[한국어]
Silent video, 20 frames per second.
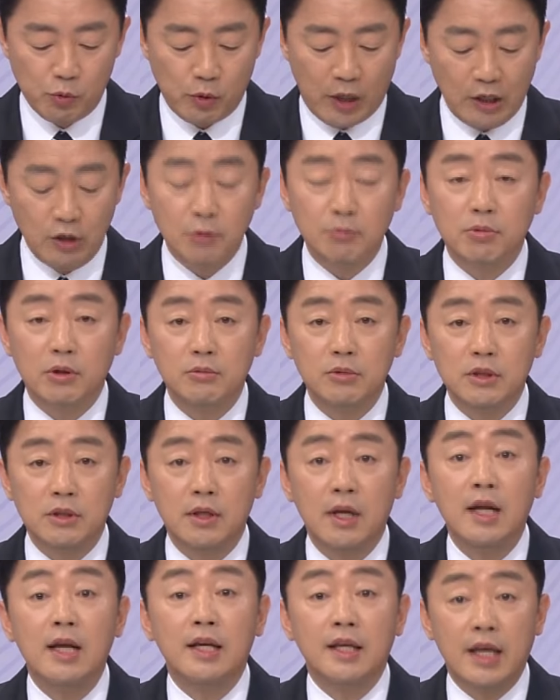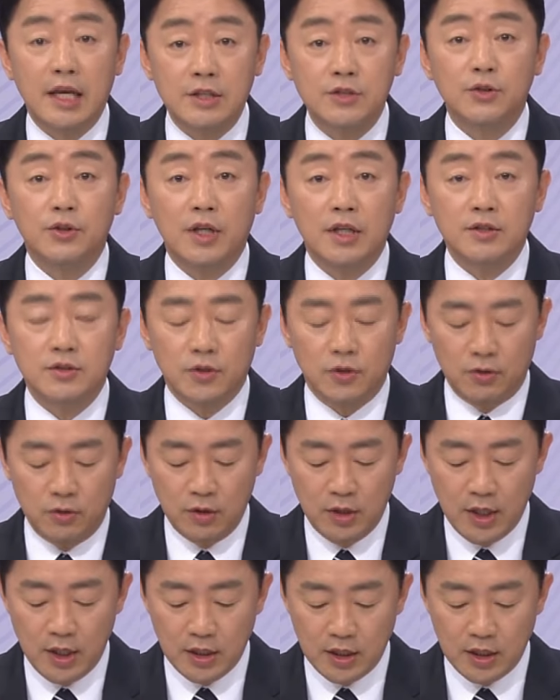관련법을 개정해서